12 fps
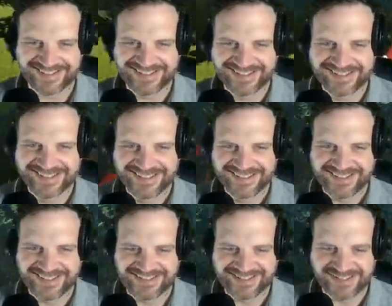klar.
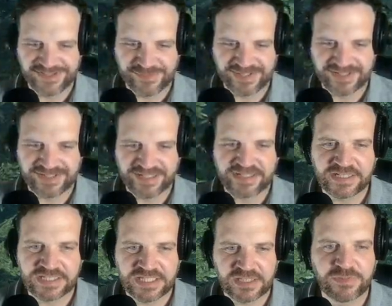Ja, das, Thema, nee,
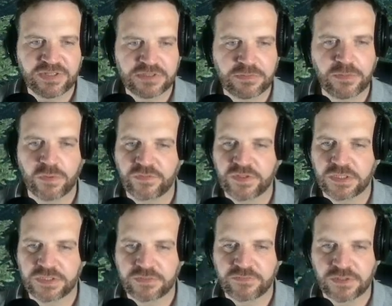das Thema ist aber auch
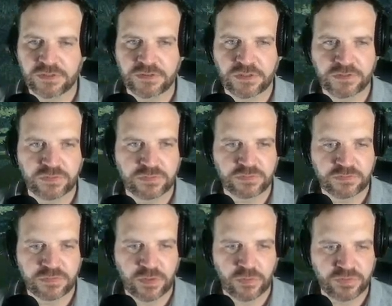wirklich, wirklich, also
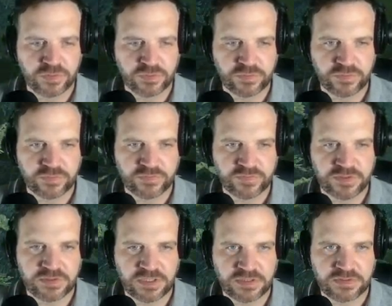auch so
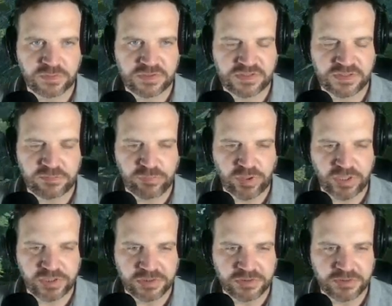wie halt so ein
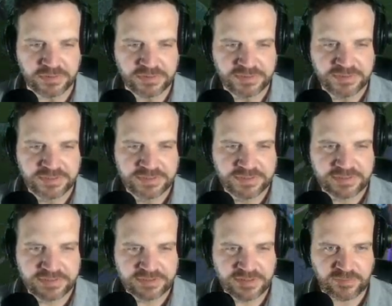Steampunk, ne?
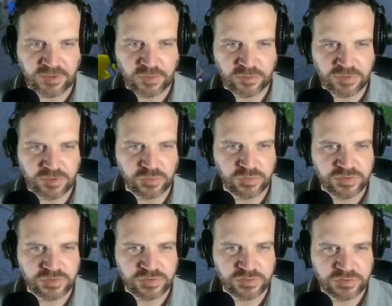Kann man auch immer
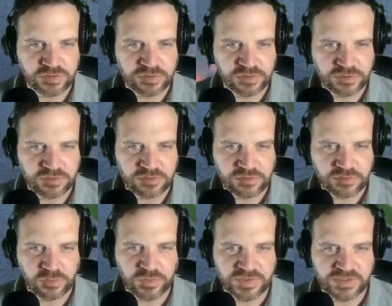gut,
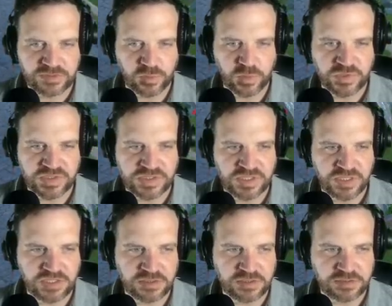gut, ja, gut
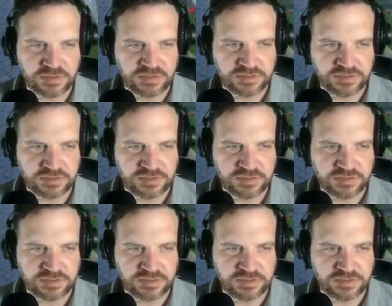sehen, cool. ne?